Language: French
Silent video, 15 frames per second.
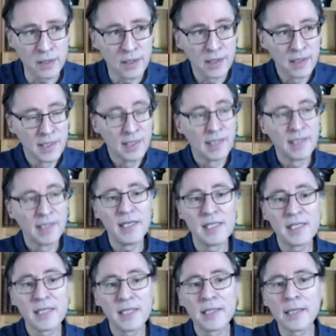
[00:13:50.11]
Mm. Et ce
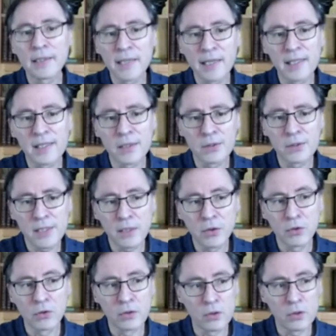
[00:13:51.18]
qui est intéressant, c'est que
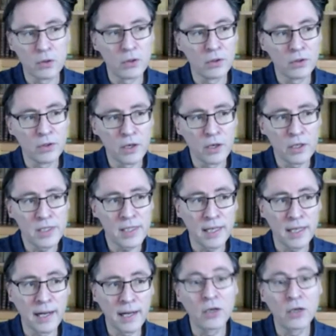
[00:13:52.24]
euh, Noise
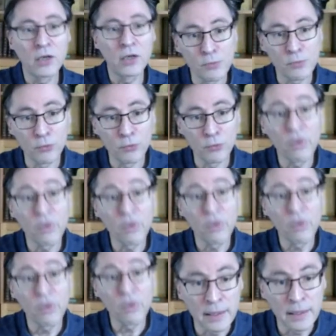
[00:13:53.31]
a correspondu avec
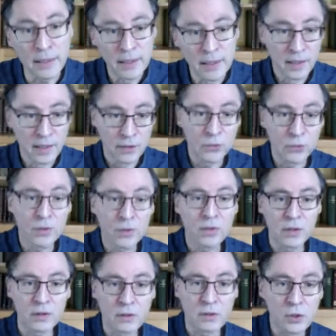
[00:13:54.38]
Godin. Donc,
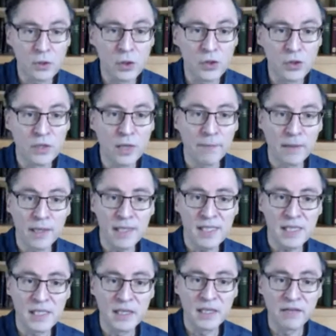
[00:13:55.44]
euh, ce que je veux dire par là, c'est
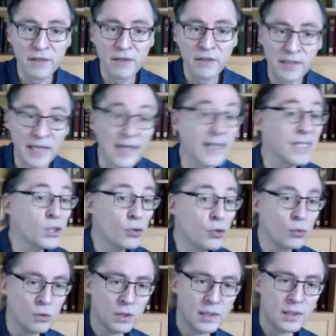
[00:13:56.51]
qu'il y avait des réseaux
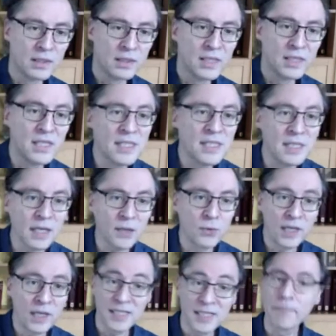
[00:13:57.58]
qui circulaient. Et
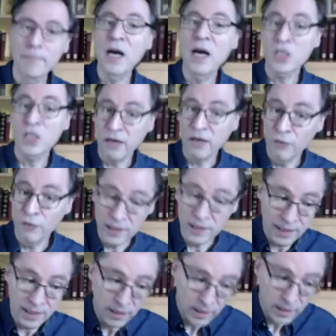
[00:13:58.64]
ce n'est pas à chaque mm. fois
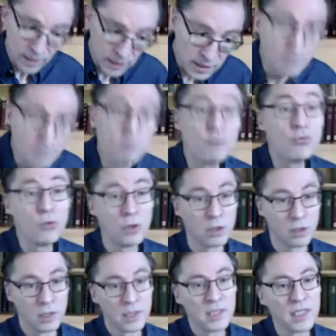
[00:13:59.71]
des, bulles
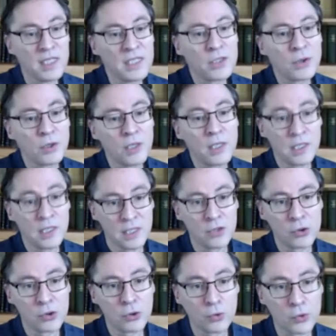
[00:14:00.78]
isolées qui se sont
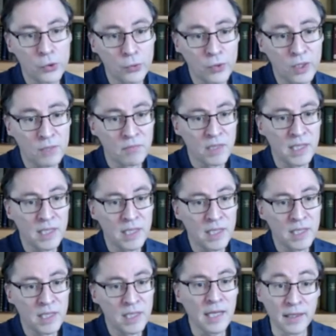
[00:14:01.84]
construites, mais
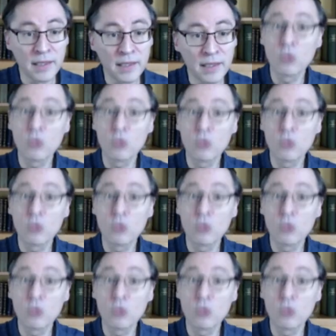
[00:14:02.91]
il y, a des réseaux.